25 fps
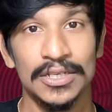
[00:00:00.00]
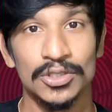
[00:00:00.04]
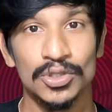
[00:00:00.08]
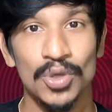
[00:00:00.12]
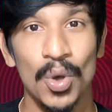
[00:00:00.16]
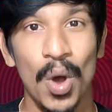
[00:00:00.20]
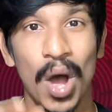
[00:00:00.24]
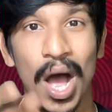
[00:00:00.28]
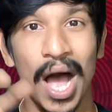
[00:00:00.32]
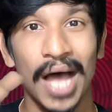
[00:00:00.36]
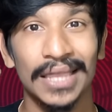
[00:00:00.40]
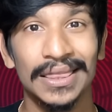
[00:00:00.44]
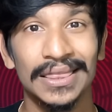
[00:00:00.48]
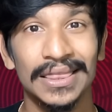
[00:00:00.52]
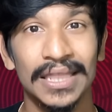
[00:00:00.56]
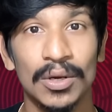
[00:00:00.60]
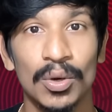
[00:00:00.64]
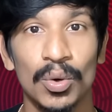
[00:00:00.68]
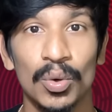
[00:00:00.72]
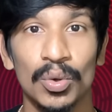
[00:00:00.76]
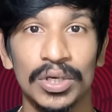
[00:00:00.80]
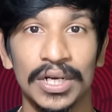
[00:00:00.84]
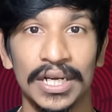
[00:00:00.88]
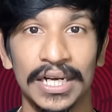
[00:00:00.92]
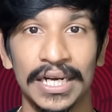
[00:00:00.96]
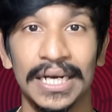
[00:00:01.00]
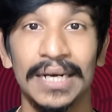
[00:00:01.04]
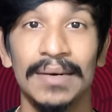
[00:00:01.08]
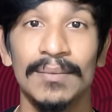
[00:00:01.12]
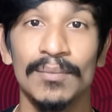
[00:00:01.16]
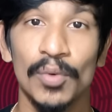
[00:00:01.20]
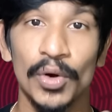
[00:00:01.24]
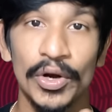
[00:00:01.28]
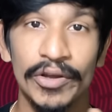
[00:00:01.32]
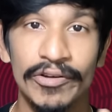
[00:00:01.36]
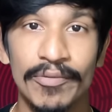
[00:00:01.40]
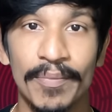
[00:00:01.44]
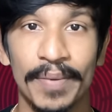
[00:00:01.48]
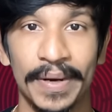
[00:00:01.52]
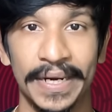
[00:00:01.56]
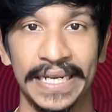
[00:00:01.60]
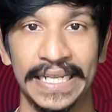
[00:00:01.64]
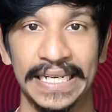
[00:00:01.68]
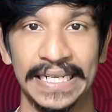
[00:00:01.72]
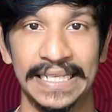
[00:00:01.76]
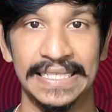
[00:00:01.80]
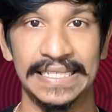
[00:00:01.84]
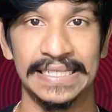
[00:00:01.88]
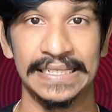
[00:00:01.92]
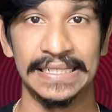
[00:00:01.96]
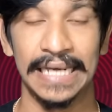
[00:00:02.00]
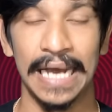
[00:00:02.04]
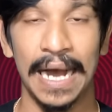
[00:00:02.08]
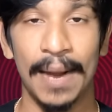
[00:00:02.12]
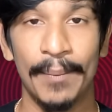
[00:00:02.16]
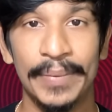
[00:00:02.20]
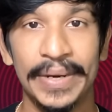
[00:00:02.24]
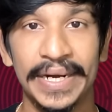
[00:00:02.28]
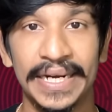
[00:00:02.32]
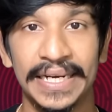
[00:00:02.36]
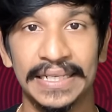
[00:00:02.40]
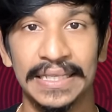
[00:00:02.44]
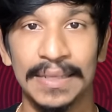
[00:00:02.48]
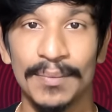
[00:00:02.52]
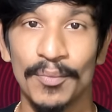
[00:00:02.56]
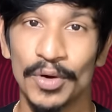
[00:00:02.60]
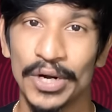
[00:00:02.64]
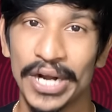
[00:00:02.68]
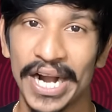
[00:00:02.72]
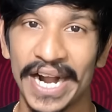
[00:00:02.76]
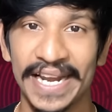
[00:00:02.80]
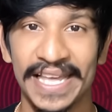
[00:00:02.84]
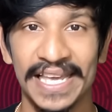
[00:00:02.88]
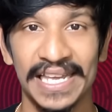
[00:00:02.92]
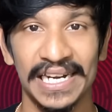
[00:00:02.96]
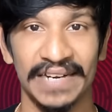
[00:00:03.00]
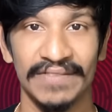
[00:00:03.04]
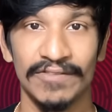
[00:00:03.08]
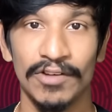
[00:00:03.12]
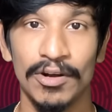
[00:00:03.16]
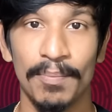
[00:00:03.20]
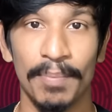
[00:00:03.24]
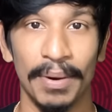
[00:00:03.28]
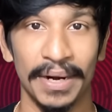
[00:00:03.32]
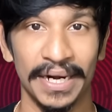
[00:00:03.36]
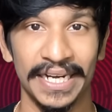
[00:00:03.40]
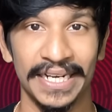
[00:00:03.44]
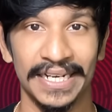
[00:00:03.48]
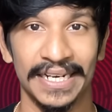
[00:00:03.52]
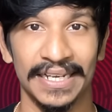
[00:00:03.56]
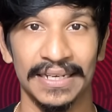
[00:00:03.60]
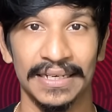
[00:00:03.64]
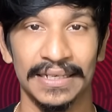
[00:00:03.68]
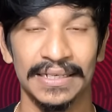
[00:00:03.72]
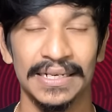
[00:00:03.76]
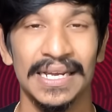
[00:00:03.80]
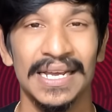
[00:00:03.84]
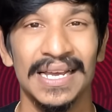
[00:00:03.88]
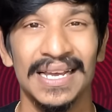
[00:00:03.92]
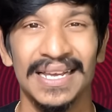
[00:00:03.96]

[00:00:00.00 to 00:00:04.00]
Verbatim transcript: ஸோ அந்த கூட்டங்கள் முடிவு பண்ணிருச்சு அப்படின்றத முன்னாடியே ரிவீல் பண்ணிட்டாரு